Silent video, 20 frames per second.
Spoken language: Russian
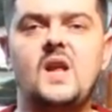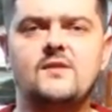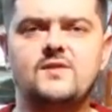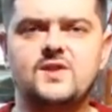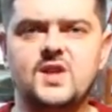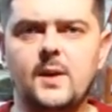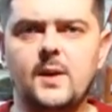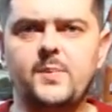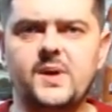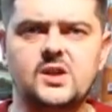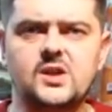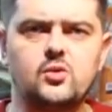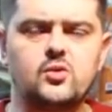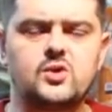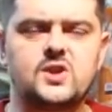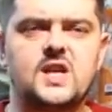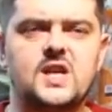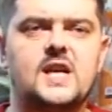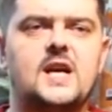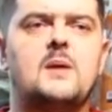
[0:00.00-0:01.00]
Вся
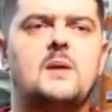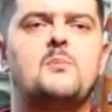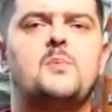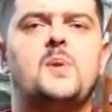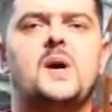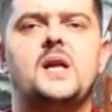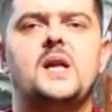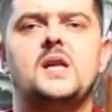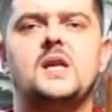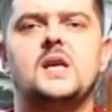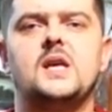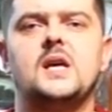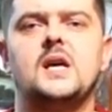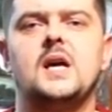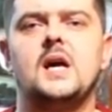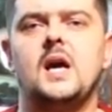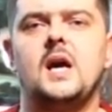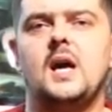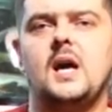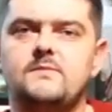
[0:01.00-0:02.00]
продукция компании
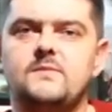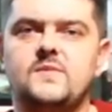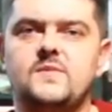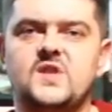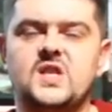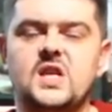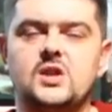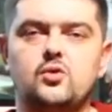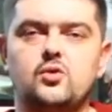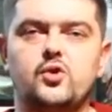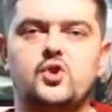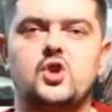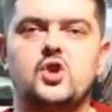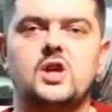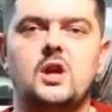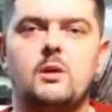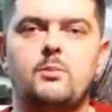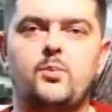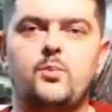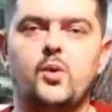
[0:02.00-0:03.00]

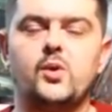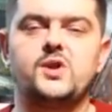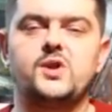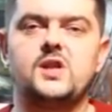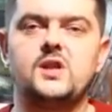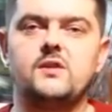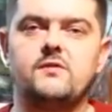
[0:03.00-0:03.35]
заточена под